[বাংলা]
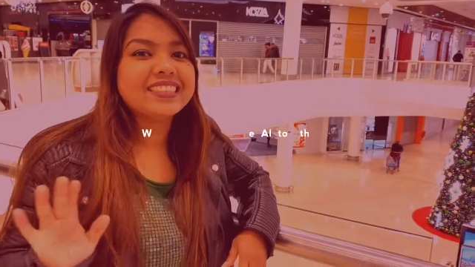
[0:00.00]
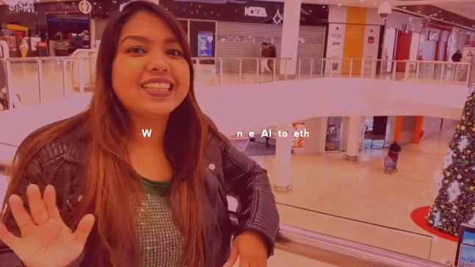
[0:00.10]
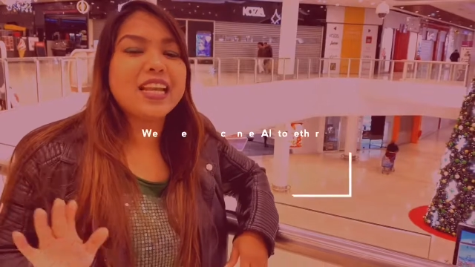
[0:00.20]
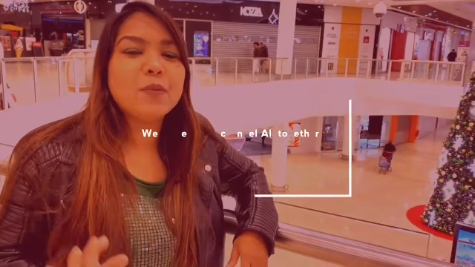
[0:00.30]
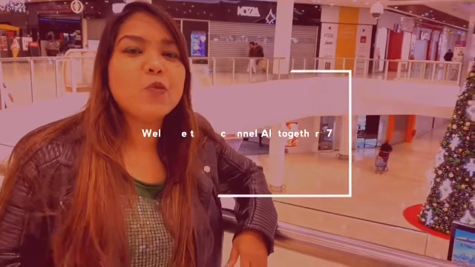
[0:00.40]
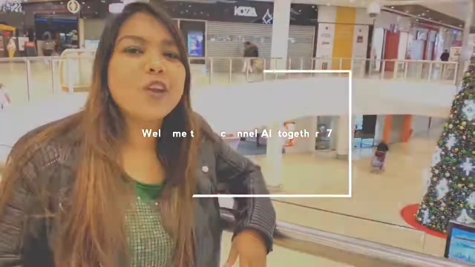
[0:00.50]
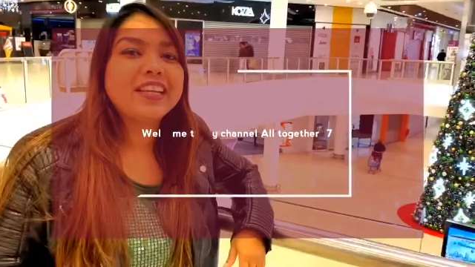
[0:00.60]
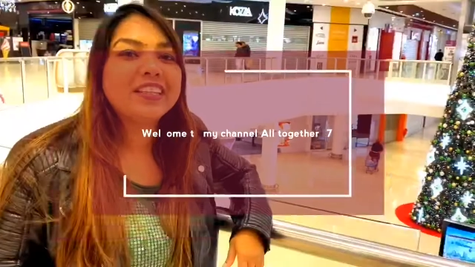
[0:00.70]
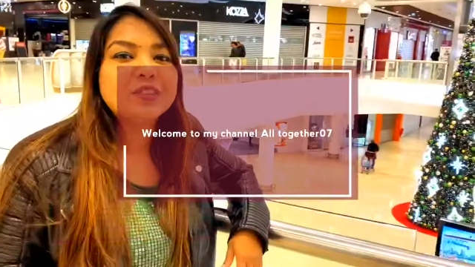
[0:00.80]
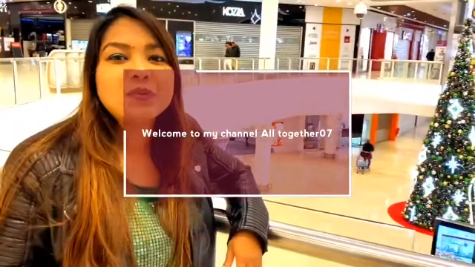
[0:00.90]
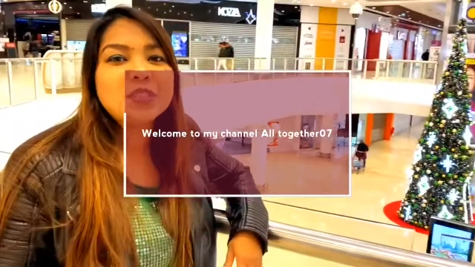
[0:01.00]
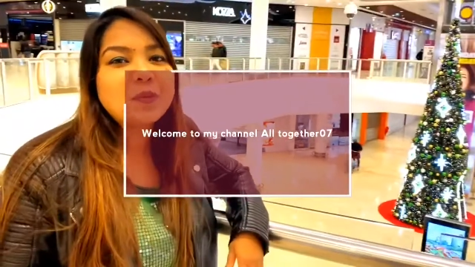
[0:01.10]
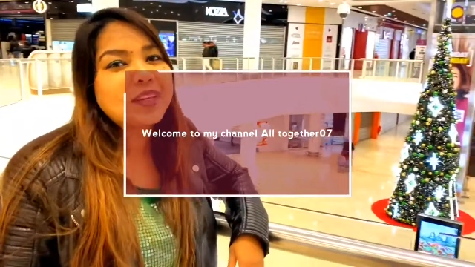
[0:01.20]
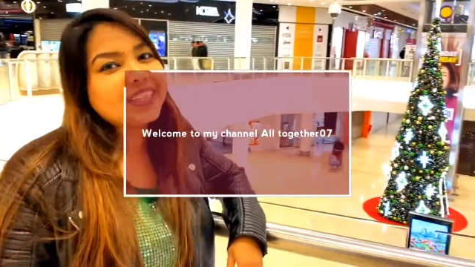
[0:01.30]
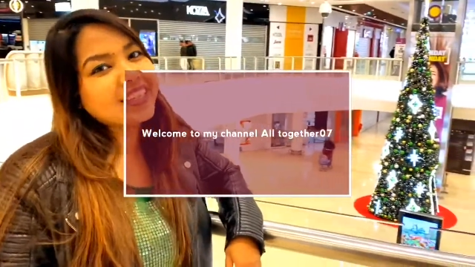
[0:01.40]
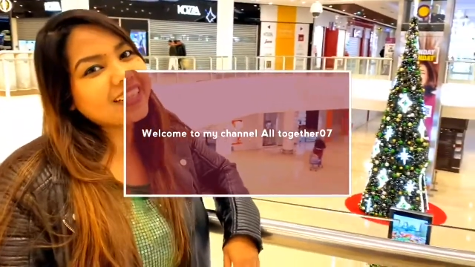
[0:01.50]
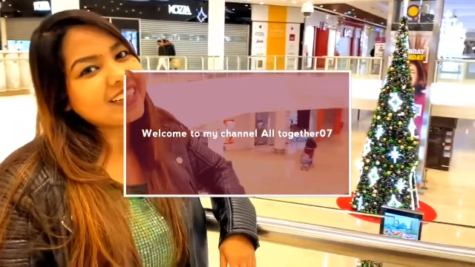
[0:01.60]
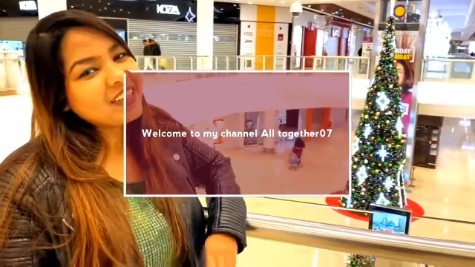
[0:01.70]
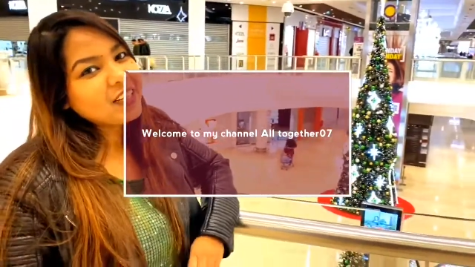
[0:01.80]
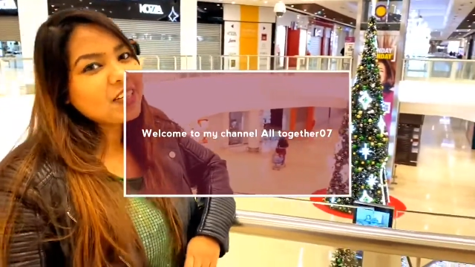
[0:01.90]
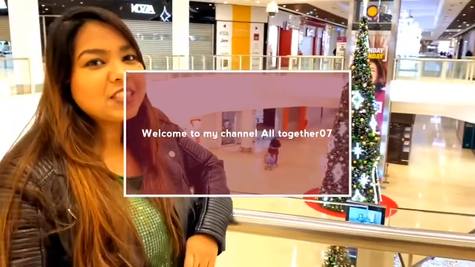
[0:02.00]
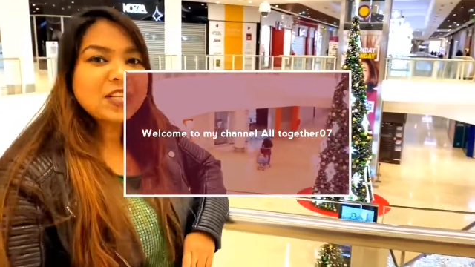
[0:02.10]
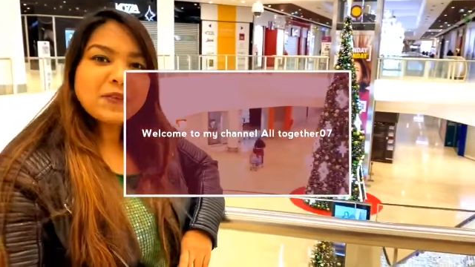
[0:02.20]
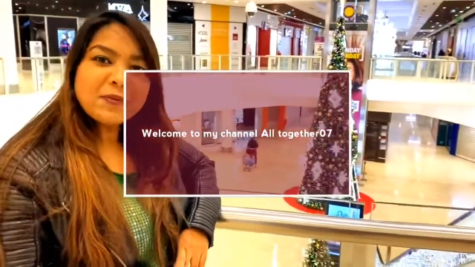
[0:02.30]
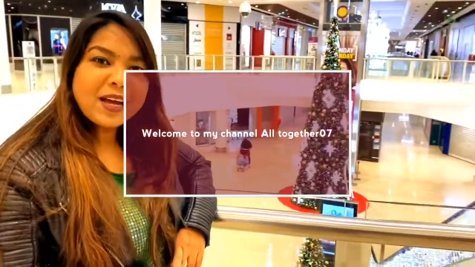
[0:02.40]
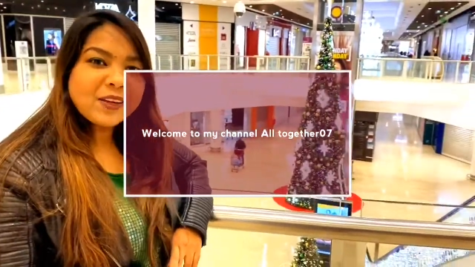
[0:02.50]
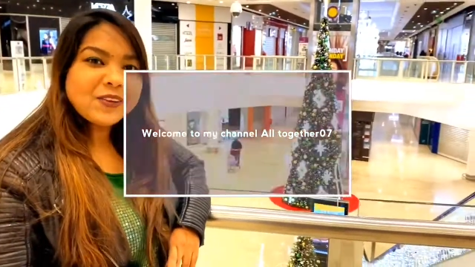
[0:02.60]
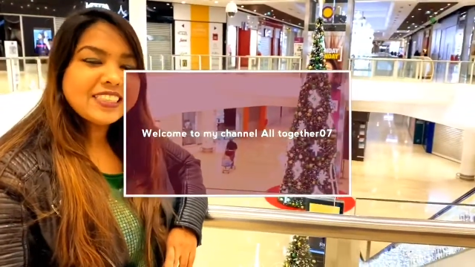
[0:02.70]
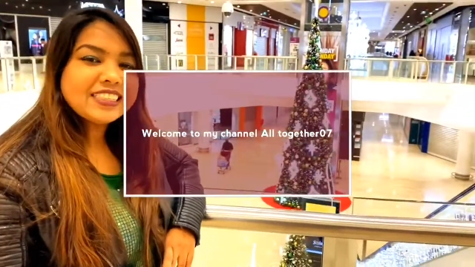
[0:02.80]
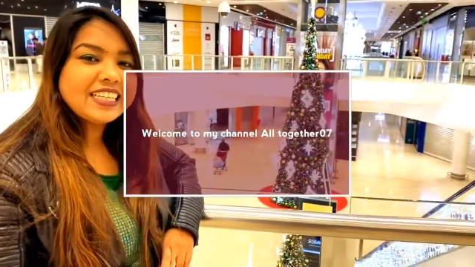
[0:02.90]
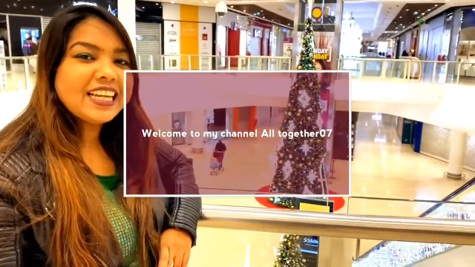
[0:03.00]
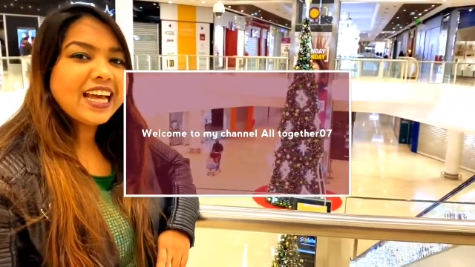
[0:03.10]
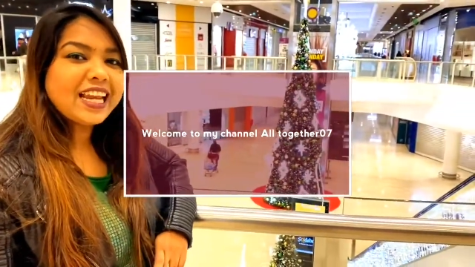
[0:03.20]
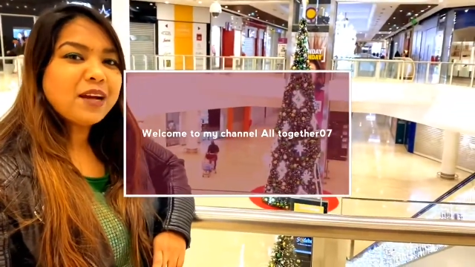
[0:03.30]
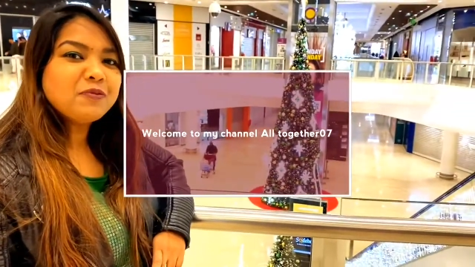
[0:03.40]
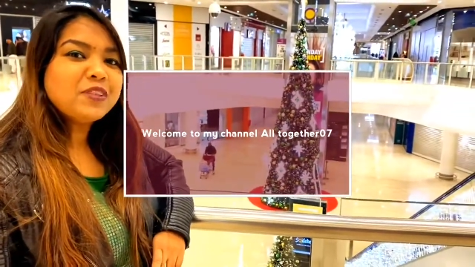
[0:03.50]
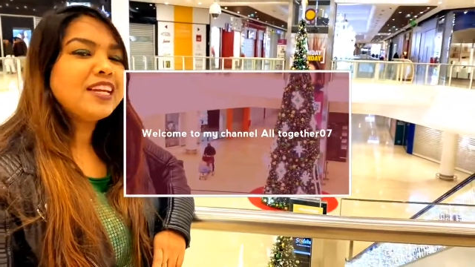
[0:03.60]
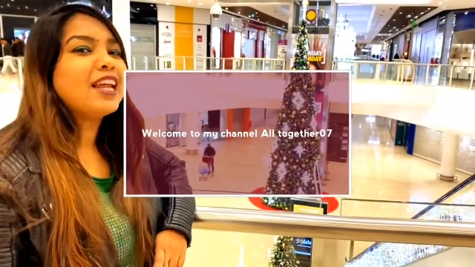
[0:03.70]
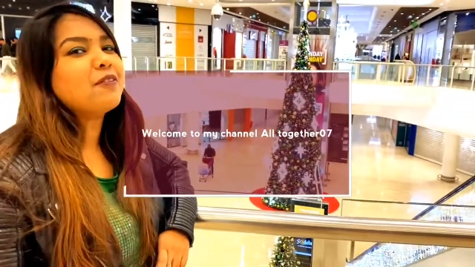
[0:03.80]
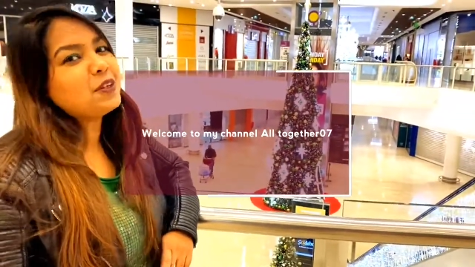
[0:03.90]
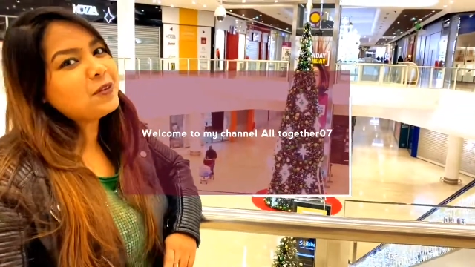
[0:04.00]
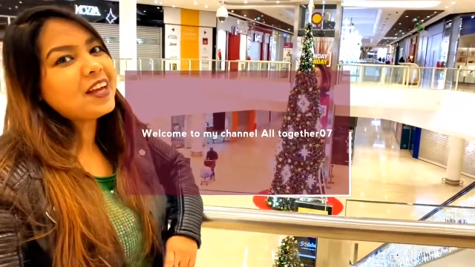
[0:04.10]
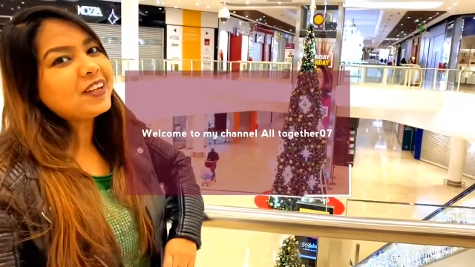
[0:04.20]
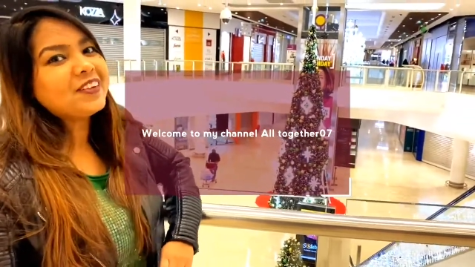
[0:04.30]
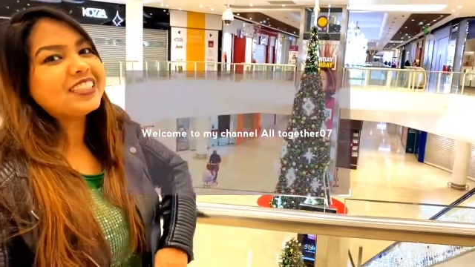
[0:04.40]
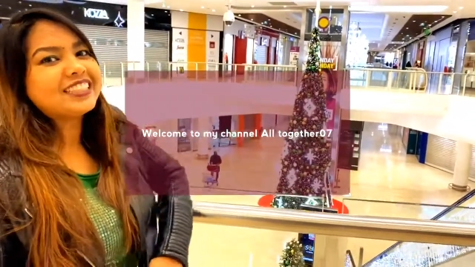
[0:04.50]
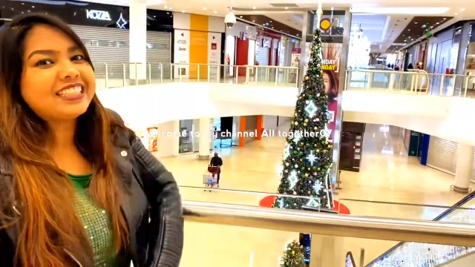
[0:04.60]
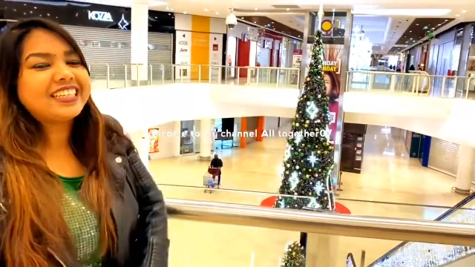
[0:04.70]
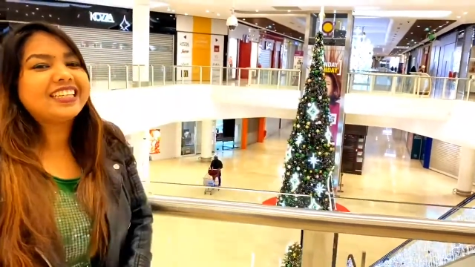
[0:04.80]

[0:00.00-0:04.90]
আসসালামু আলাইকুম সবাইকে সবাই ভালো আছেন আলহামদুলিল্লাহ আমিও ভালো আছি